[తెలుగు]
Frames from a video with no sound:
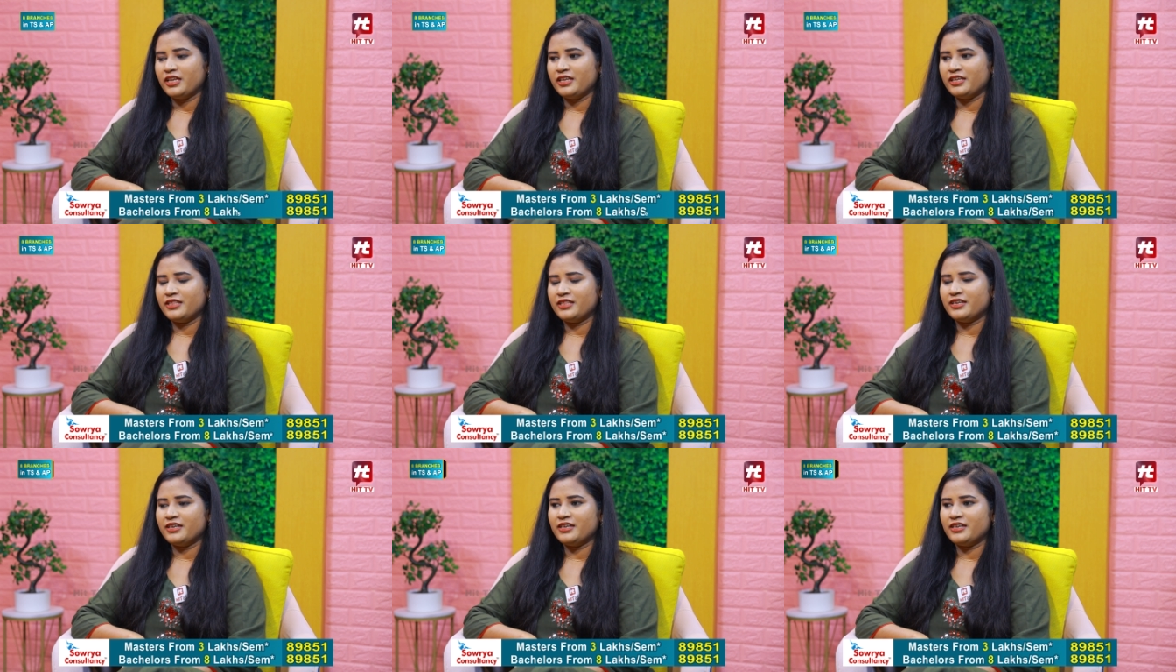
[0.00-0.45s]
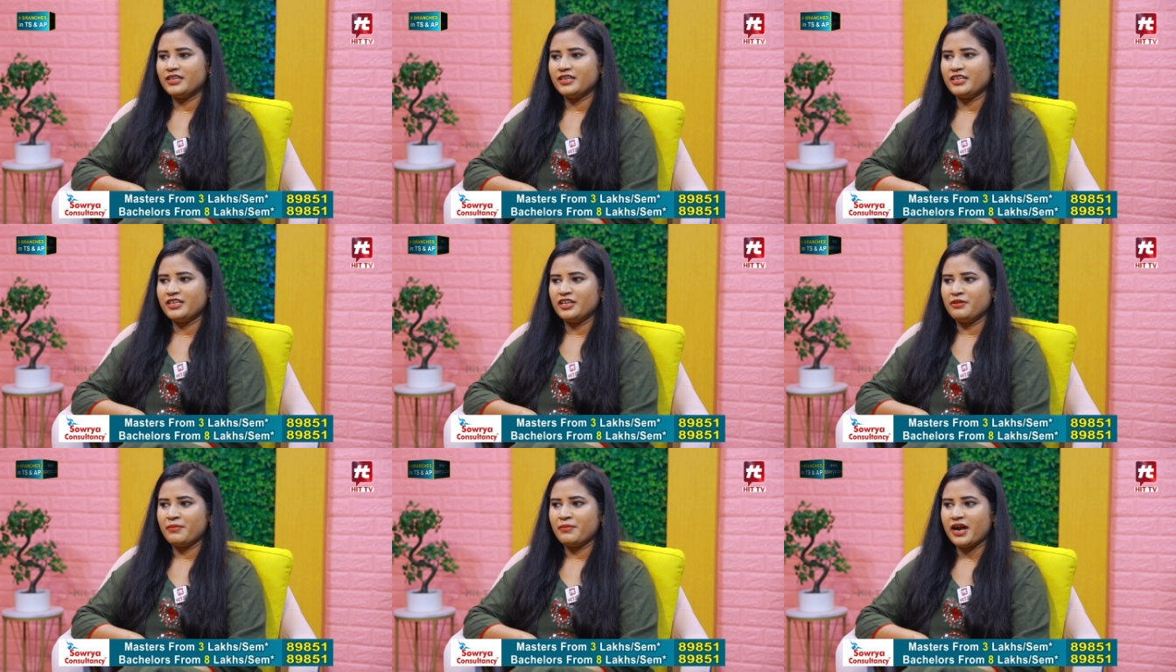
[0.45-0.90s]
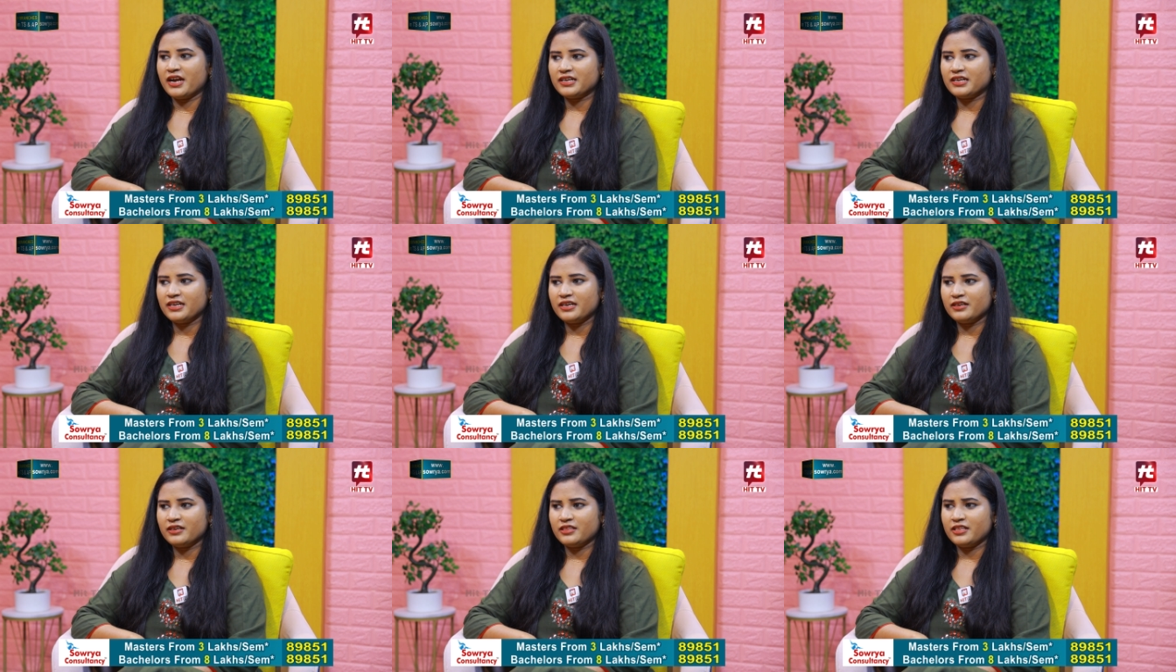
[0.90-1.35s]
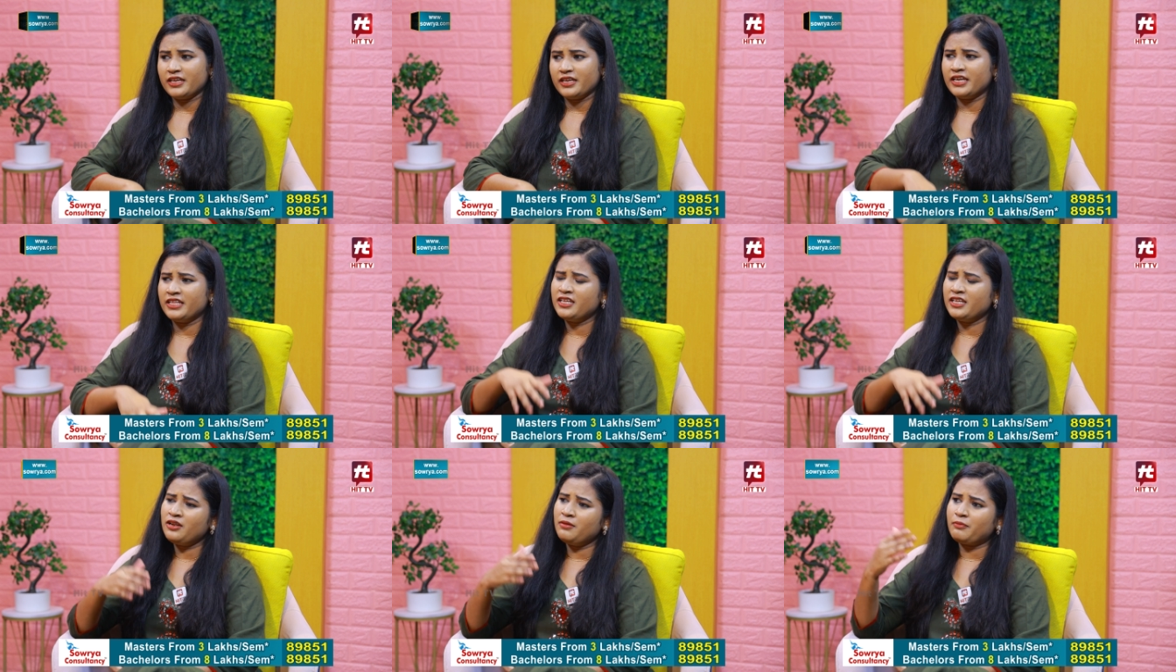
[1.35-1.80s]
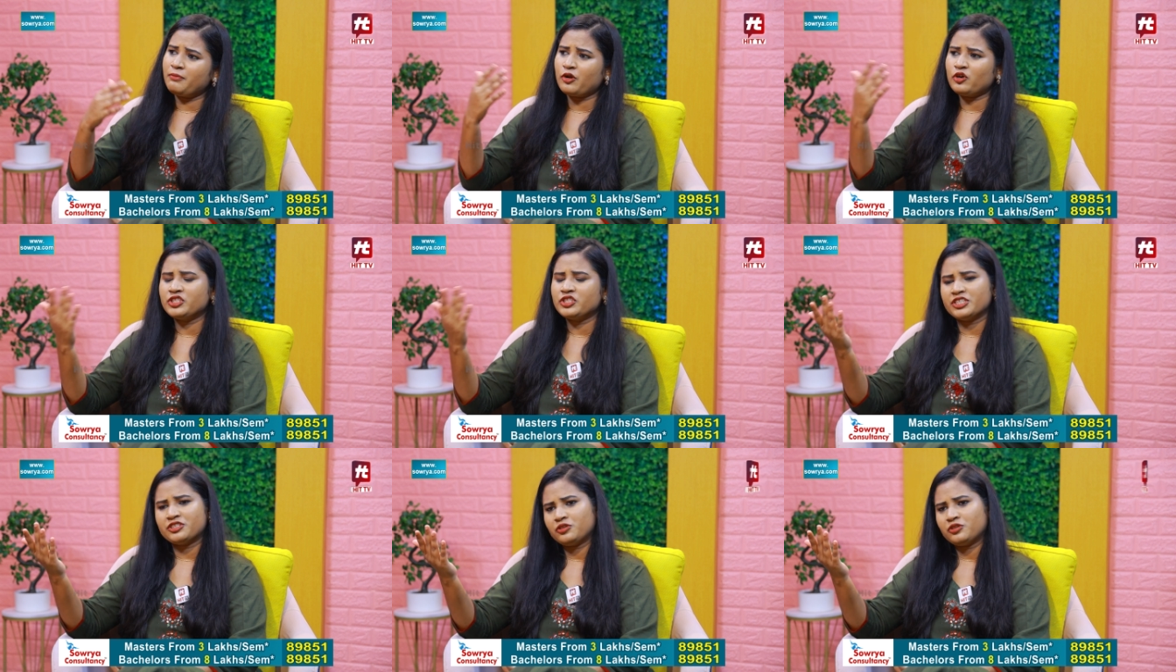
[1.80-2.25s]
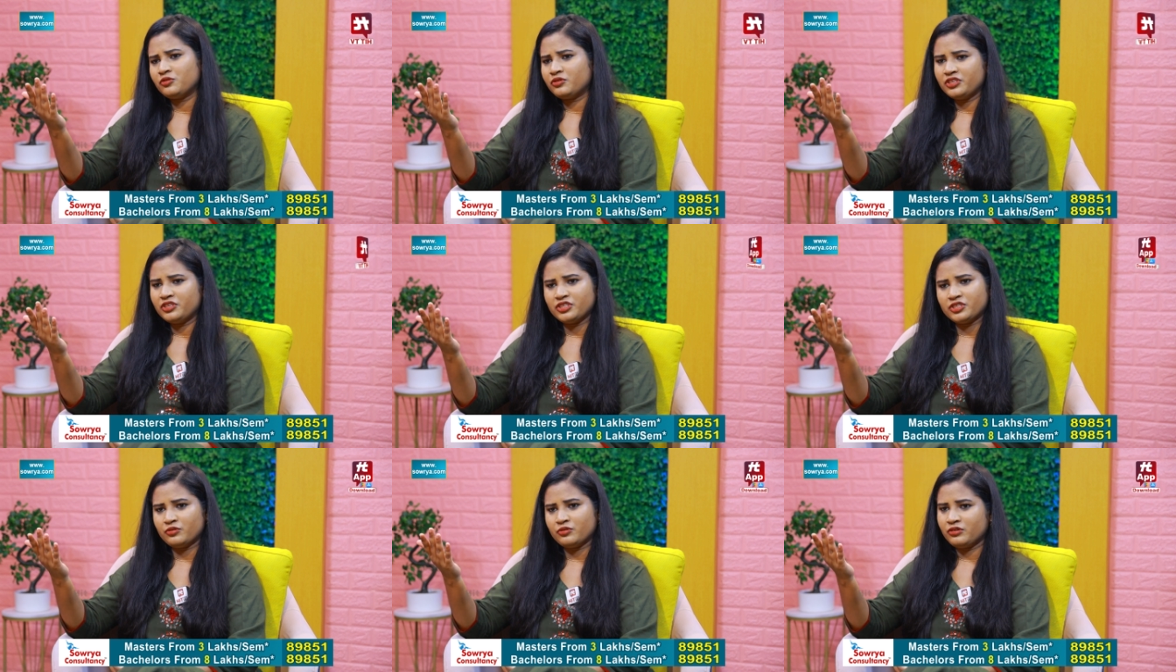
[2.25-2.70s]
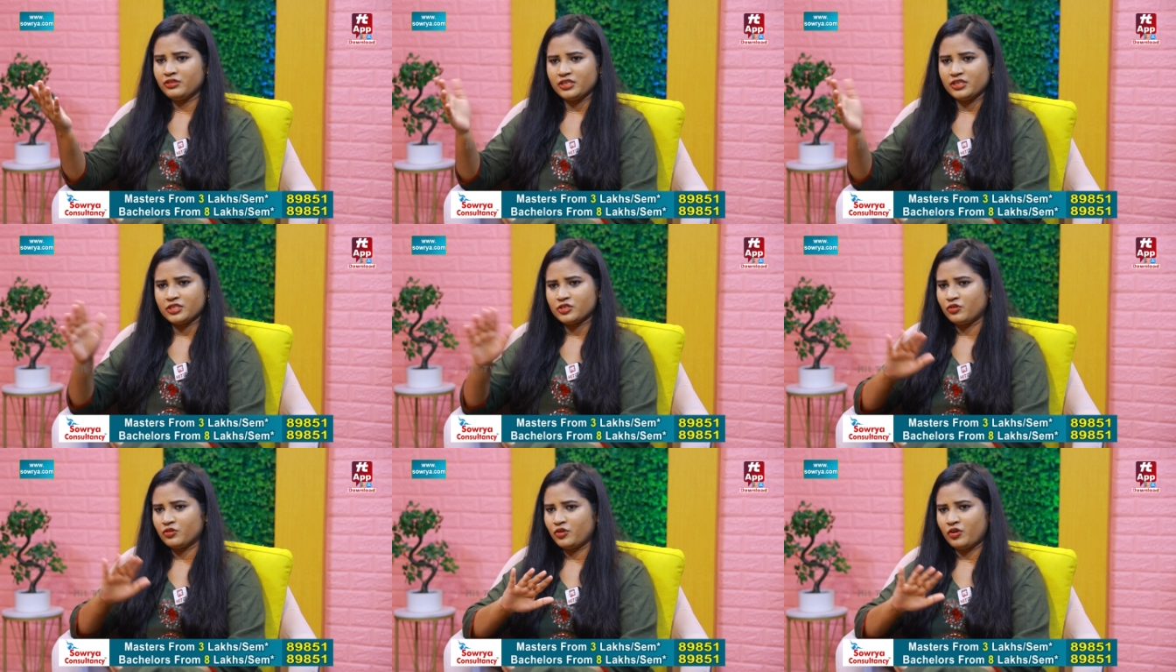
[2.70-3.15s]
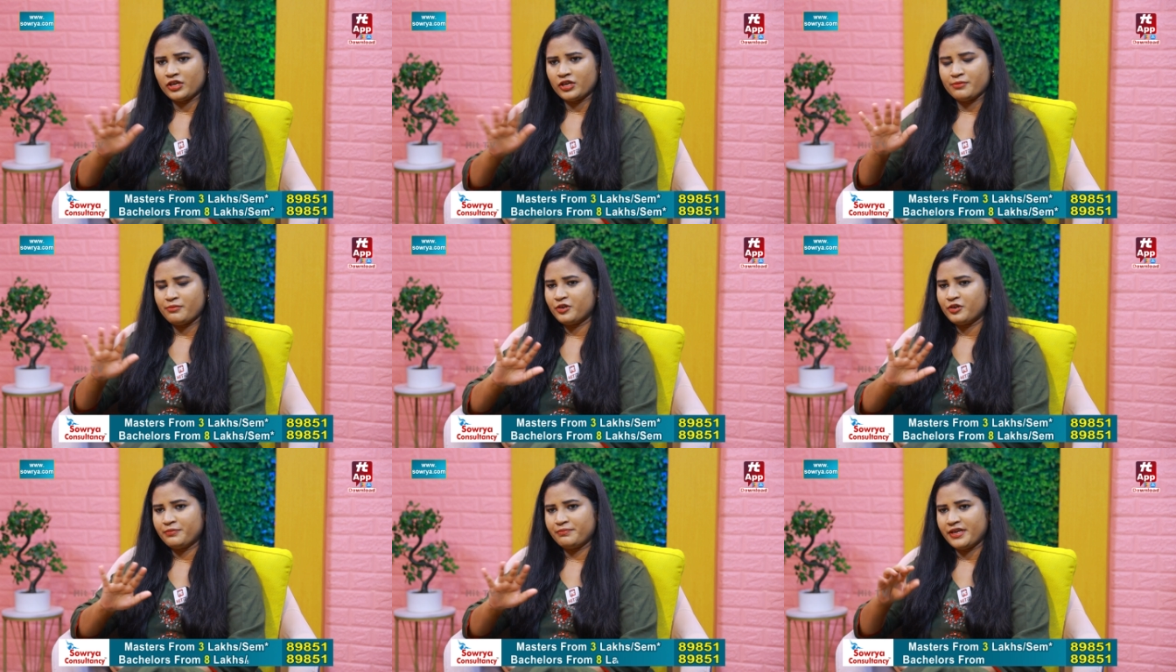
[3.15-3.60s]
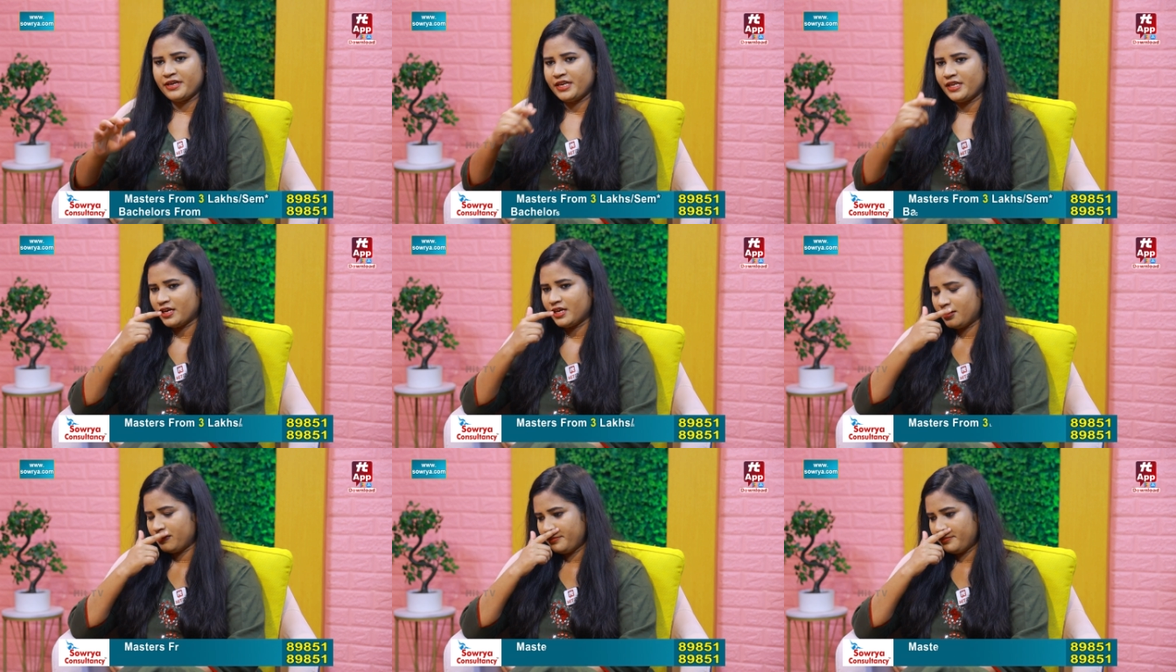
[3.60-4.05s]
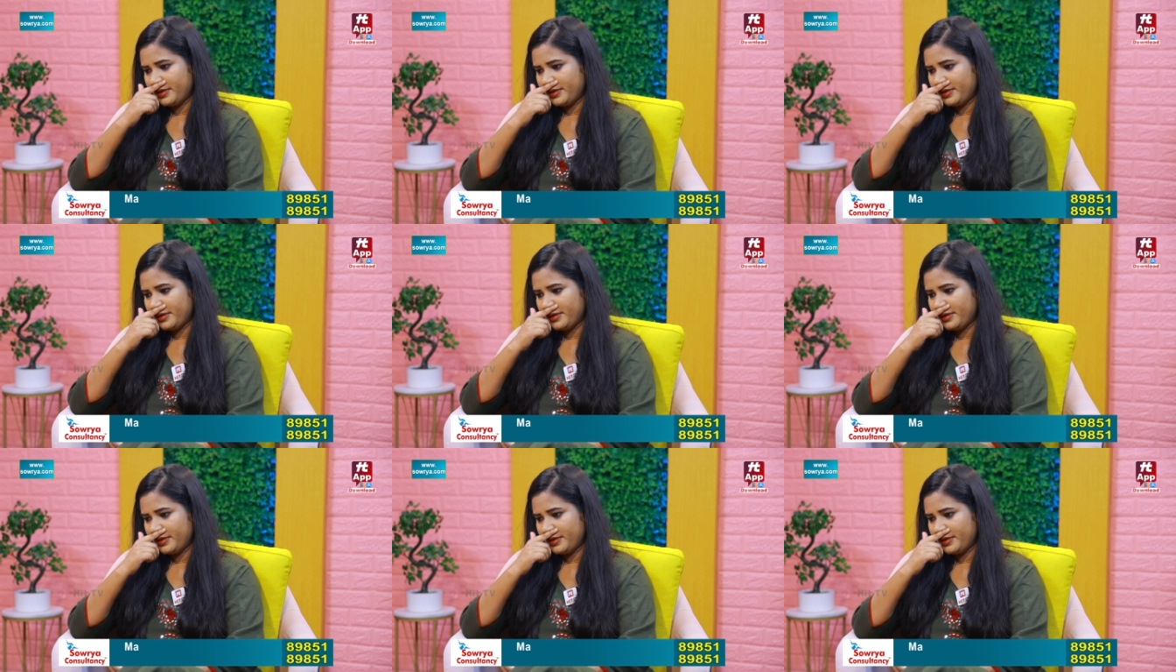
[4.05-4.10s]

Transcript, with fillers: లేదంటే నేను మాట్లాడితే ఏదైనా ప్రాజెక్ట్ గురించి కూడా తీసుకో నాట్ అబౌట్ మీడియా